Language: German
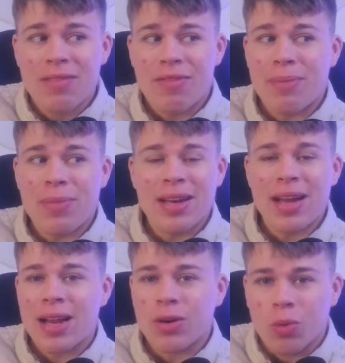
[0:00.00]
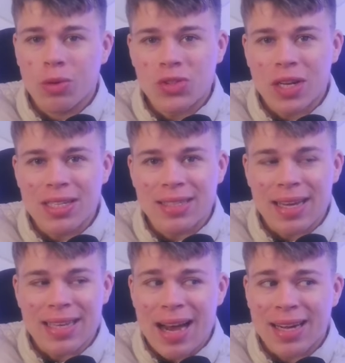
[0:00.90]
War man ein Großteil dieser
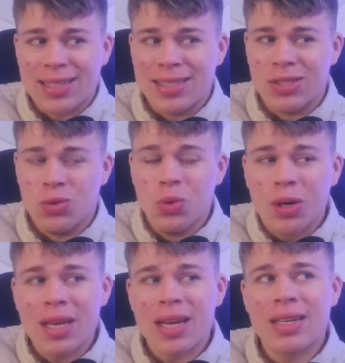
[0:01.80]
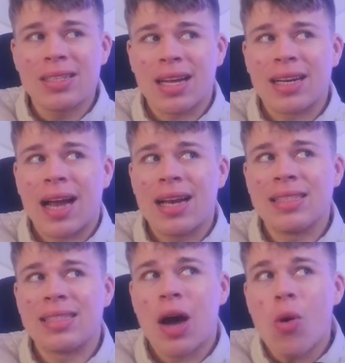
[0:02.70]
Jahre in Syrien? Dann kann
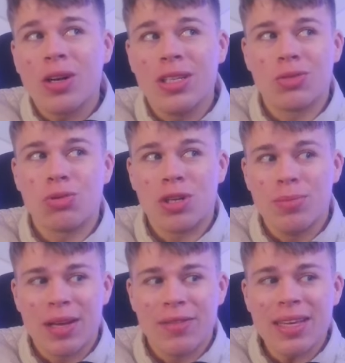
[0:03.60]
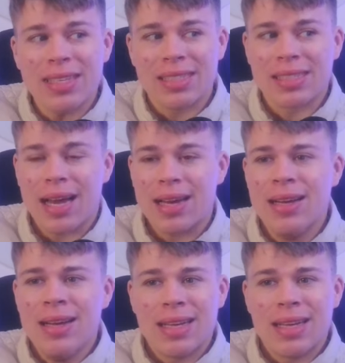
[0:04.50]
es ja auch nicht so schlimm gewesen sein.